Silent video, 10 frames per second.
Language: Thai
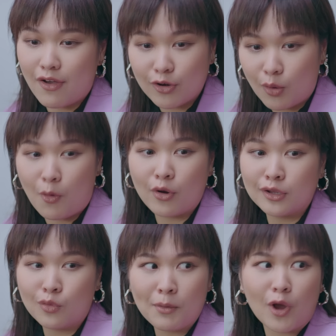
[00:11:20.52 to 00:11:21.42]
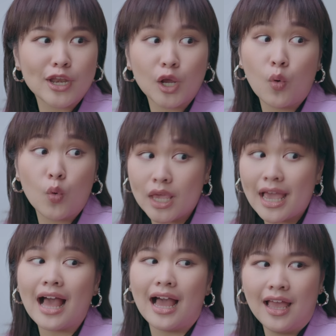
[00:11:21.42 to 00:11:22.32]
ทยอยลบคนที่กูไม่ค่อยได้คุย
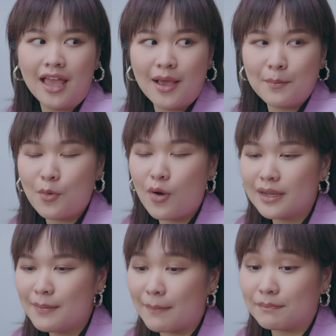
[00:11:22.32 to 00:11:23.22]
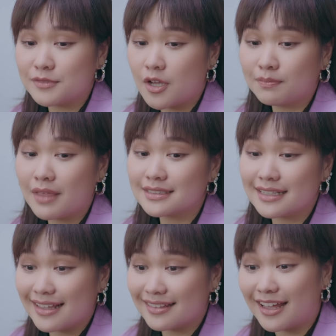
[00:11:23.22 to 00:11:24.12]
อ่ะ พวกที่แบบชอบตั้งส
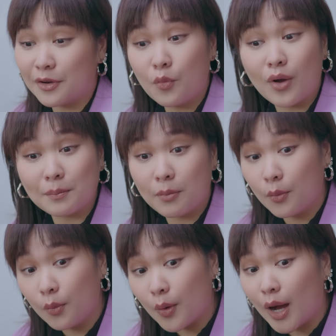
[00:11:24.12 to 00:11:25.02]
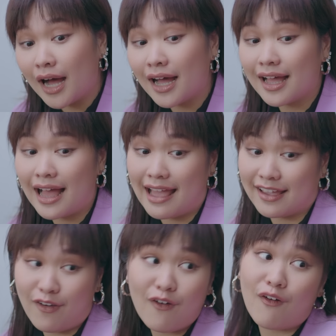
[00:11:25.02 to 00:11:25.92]
เตตัสอวดผัวขาย
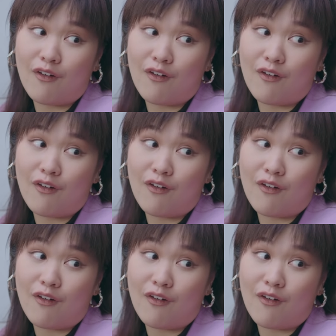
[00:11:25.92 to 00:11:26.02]
ขอ